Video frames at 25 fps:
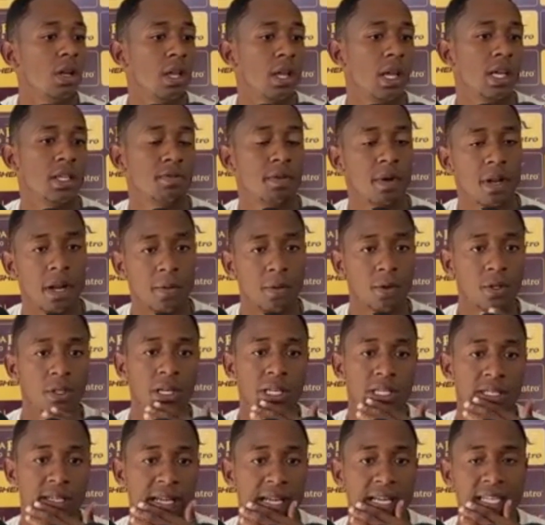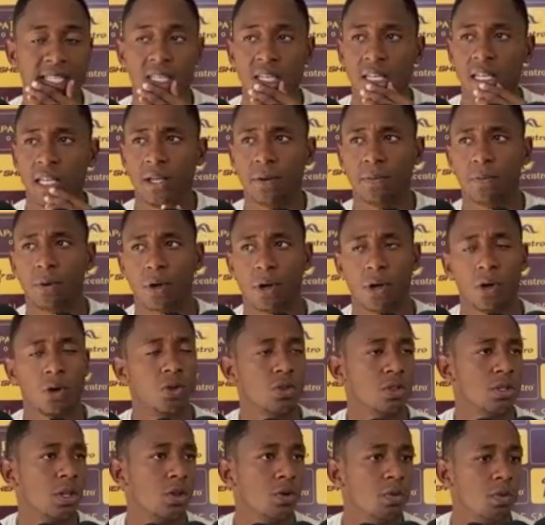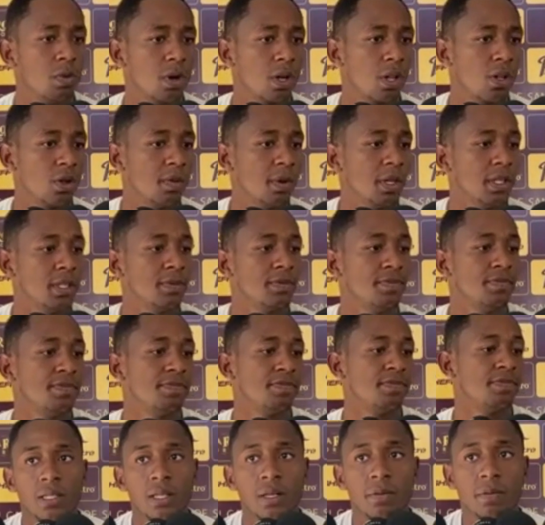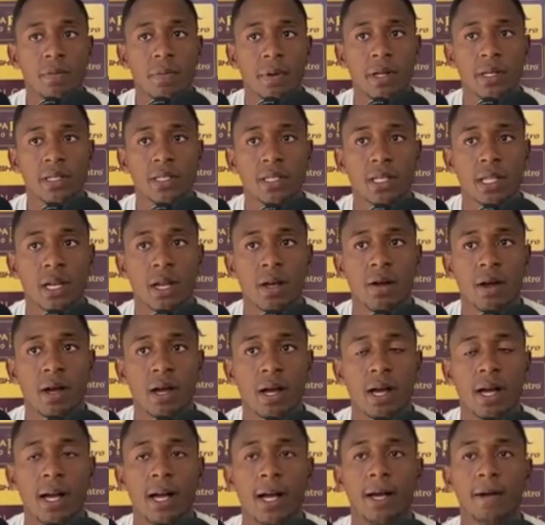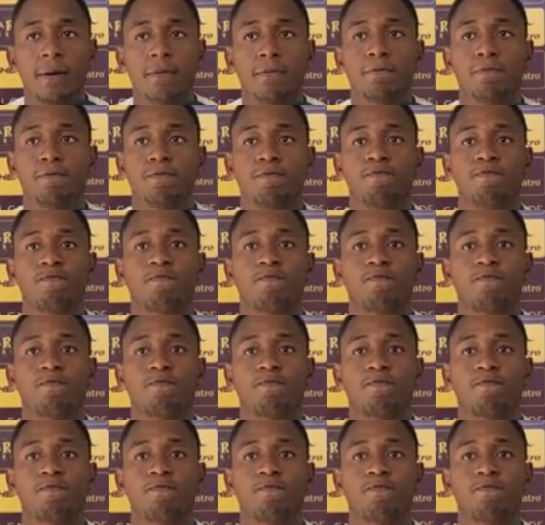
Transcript: y esperamos que siga así y poder conocerlo un poquito más. Que siempre se trabaja,